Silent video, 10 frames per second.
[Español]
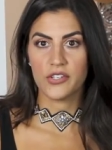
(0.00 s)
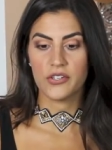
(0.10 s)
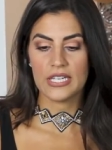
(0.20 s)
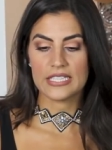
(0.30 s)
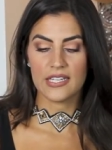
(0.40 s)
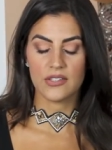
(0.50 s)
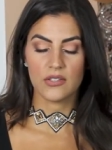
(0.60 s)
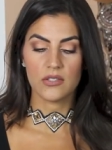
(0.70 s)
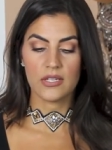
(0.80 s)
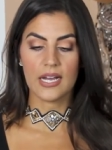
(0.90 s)

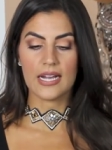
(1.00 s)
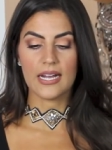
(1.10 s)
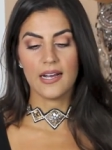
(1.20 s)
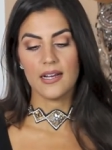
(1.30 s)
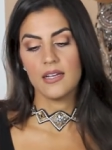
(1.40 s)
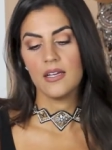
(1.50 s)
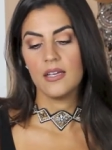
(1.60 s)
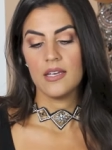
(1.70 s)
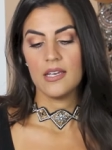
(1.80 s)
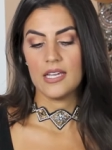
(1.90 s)
conectando acá
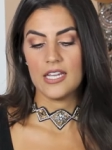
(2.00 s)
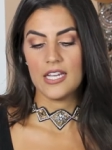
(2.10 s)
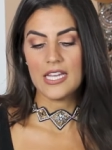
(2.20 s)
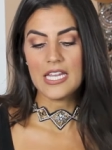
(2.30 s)
eh,